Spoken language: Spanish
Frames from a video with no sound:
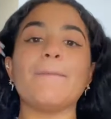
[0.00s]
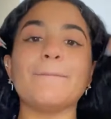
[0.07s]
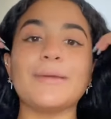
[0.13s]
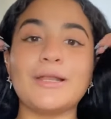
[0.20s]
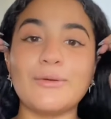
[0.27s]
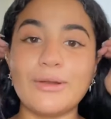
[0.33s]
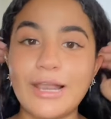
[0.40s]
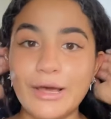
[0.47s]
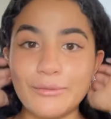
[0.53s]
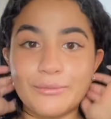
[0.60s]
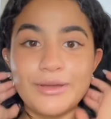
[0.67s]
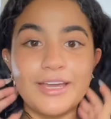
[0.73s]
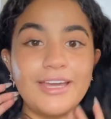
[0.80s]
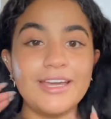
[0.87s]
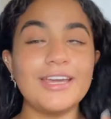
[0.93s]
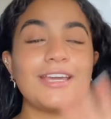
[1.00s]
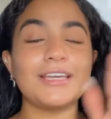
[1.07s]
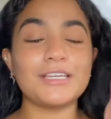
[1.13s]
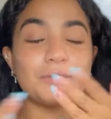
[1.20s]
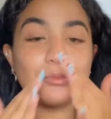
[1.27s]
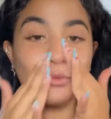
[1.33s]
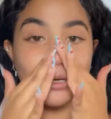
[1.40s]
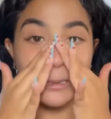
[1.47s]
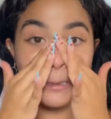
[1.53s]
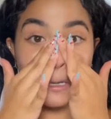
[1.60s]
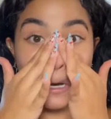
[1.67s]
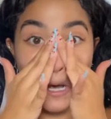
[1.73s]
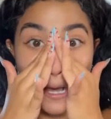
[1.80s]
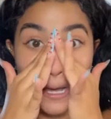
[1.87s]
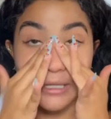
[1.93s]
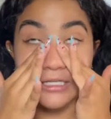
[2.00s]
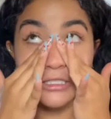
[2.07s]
me lo lavé y bueno,